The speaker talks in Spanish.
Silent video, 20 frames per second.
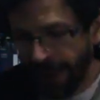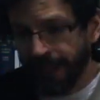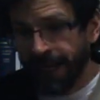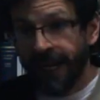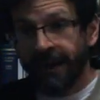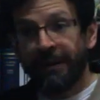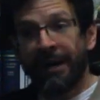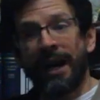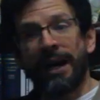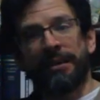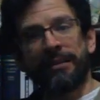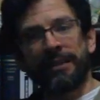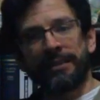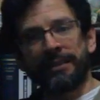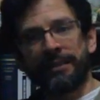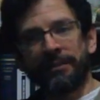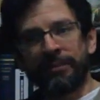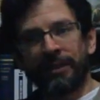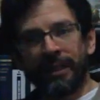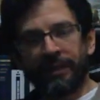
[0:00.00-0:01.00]
ya bajaron
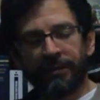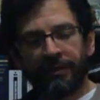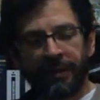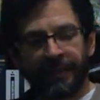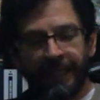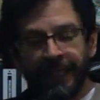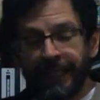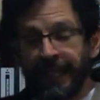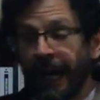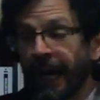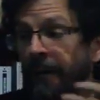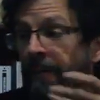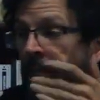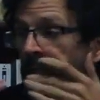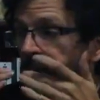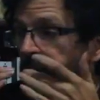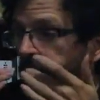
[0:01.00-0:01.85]
las temperaturas acá